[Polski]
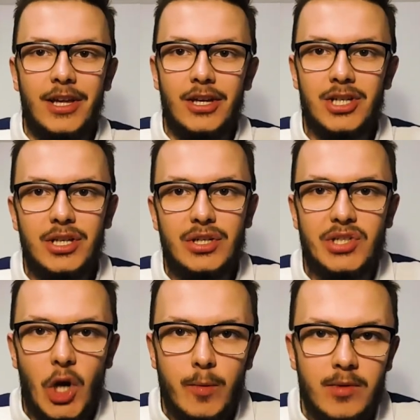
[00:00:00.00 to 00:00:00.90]
Jeżeli
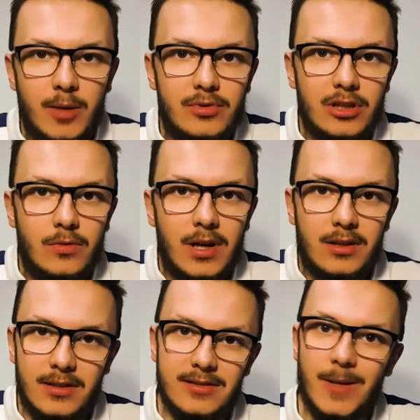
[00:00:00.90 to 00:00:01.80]
chciałbym na
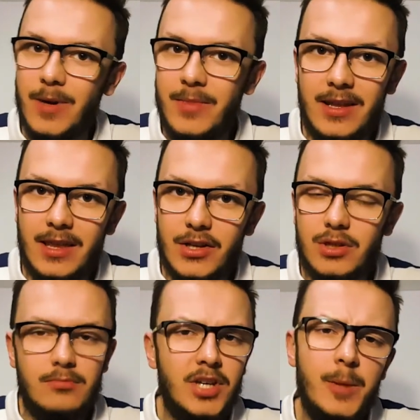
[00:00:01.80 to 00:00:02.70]
przykład
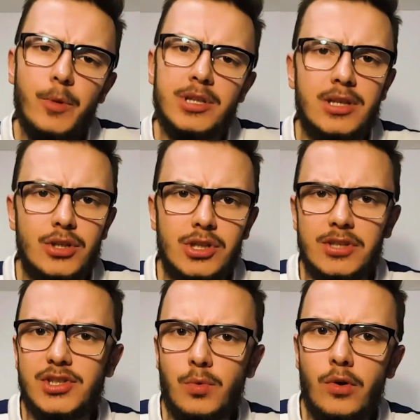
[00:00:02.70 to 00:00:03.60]
zapamiętać
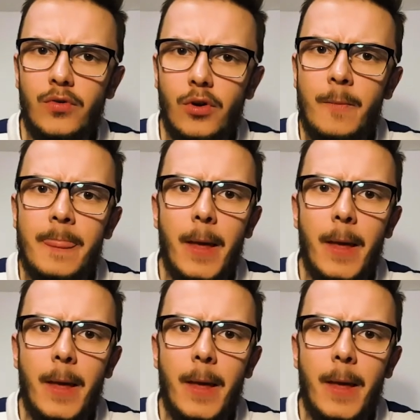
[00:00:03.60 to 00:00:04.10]
hipotetycznie słowo